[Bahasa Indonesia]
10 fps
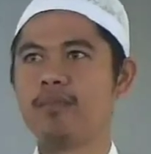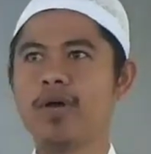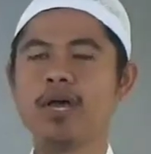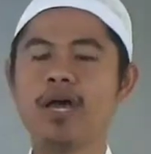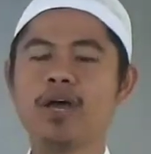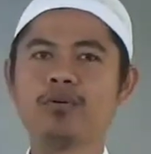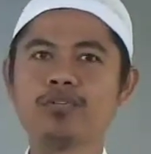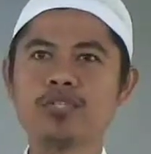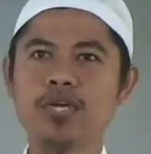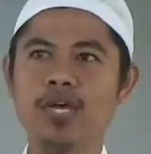
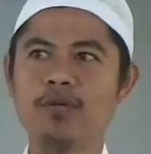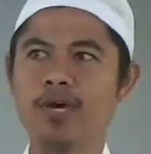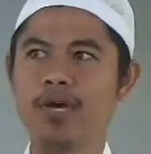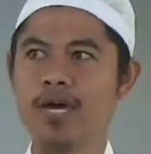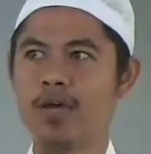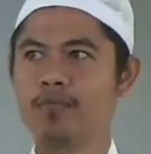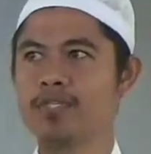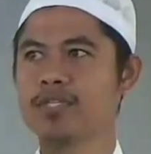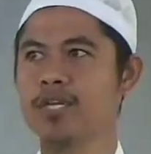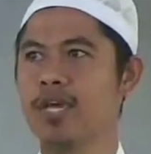menghanguskan,
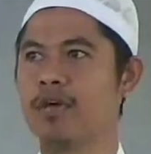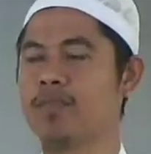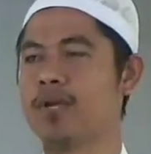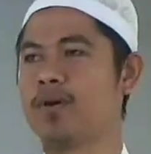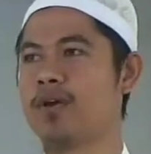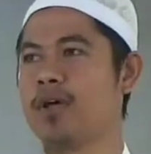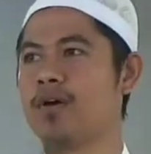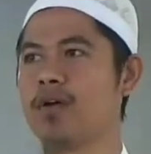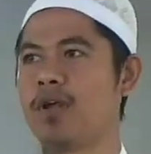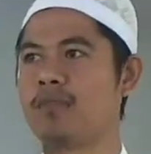menghabiskan
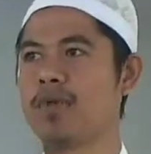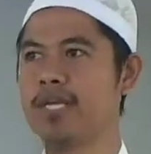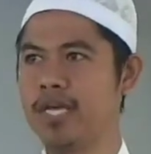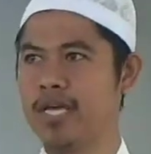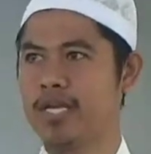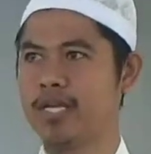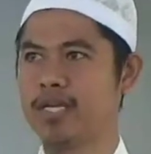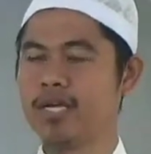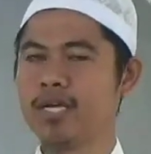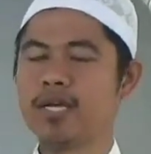orang-orang Madian,
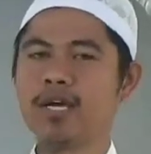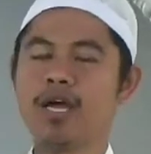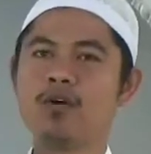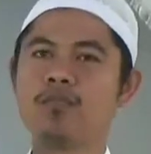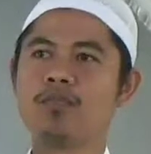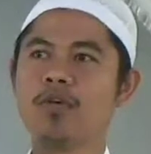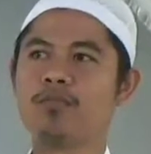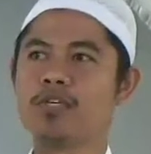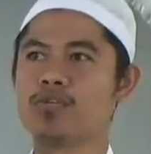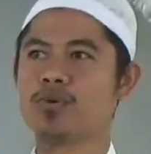kaum
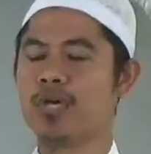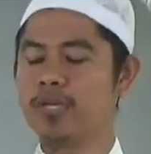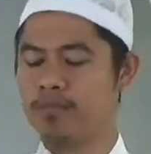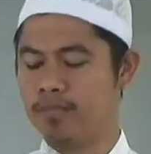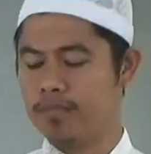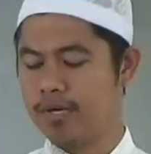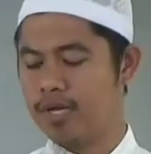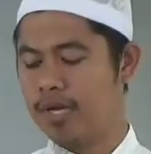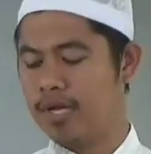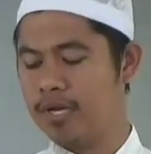Nabi Shu'aib
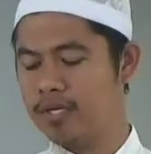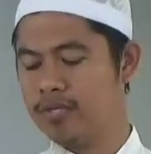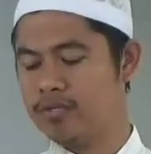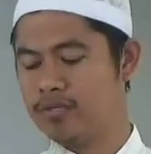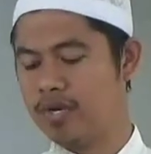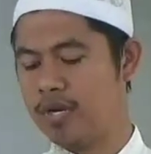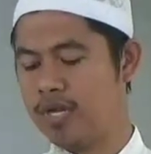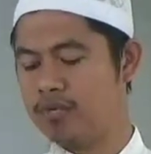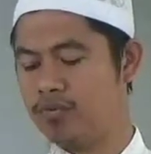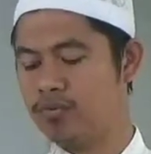alaihi
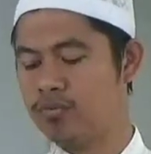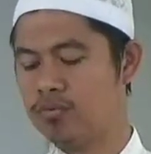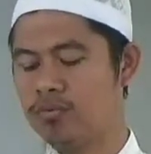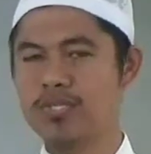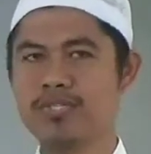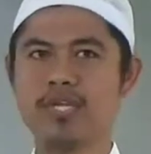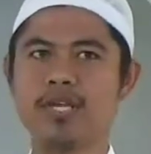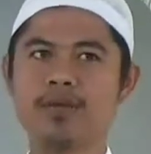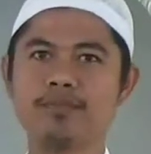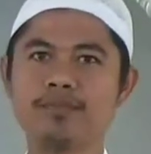salatu
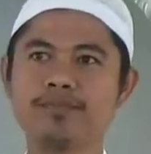wassalam